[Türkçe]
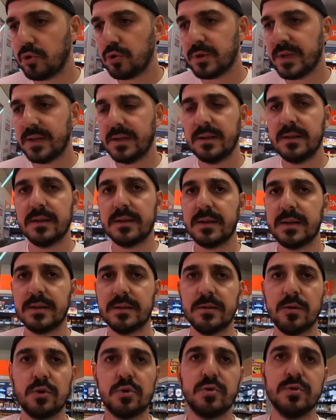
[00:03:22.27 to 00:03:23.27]
350 lira
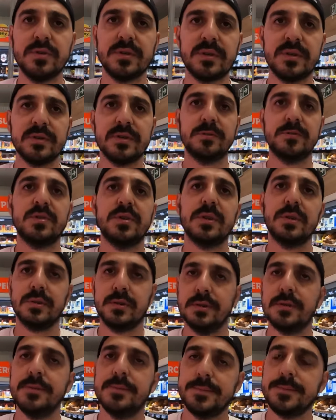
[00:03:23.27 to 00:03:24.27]
400 arası bir şey. Ben